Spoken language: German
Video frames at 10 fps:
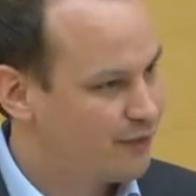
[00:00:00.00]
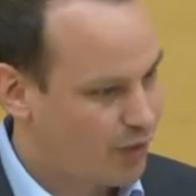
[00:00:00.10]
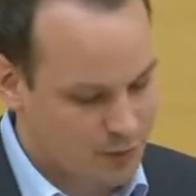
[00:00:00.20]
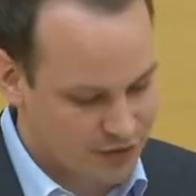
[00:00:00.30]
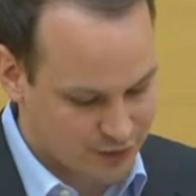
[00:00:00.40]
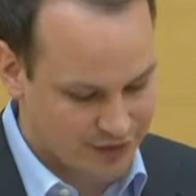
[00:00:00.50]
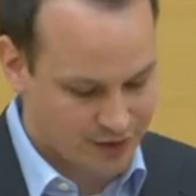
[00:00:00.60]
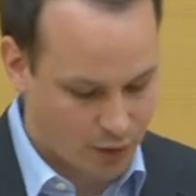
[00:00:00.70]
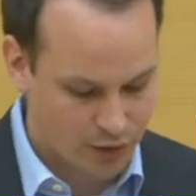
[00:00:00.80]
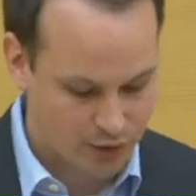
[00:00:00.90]
warum nicht
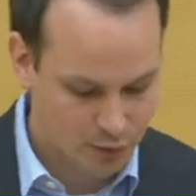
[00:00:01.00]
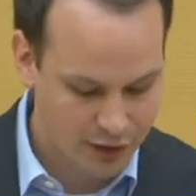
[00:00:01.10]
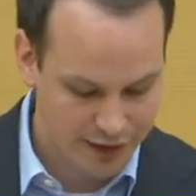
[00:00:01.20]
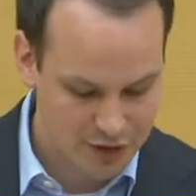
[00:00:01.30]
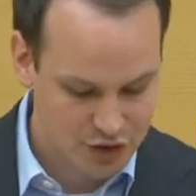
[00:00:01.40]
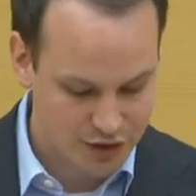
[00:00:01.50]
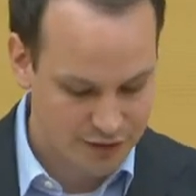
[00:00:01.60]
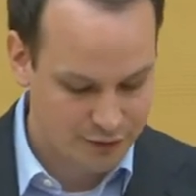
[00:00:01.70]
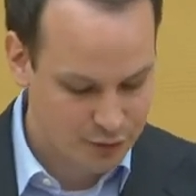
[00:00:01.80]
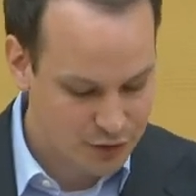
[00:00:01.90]
zuletzt auch
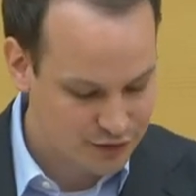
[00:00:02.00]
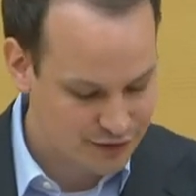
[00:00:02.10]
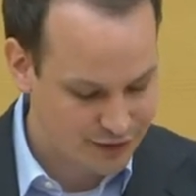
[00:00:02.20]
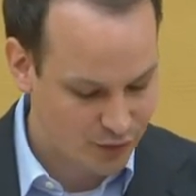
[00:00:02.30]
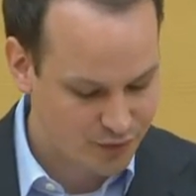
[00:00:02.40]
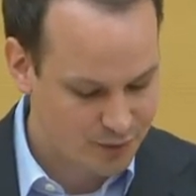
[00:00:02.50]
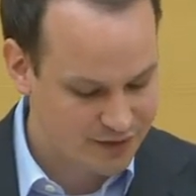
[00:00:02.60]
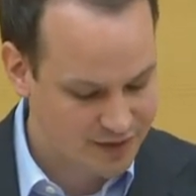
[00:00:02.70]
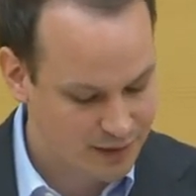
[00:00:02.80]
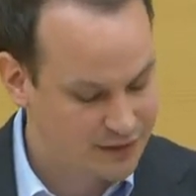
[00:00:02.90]
ukrainische Flüchtlinge
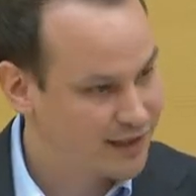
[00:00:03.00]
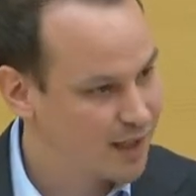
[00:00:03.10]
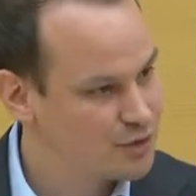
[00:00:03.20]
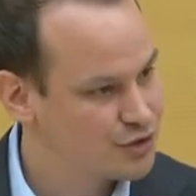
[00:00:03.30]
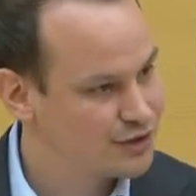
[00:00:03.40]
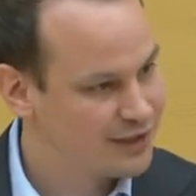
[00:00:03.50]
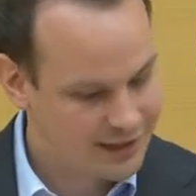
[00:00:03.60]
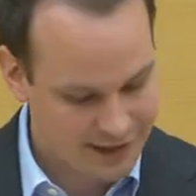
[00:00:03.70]
oftmals lieber den heimischen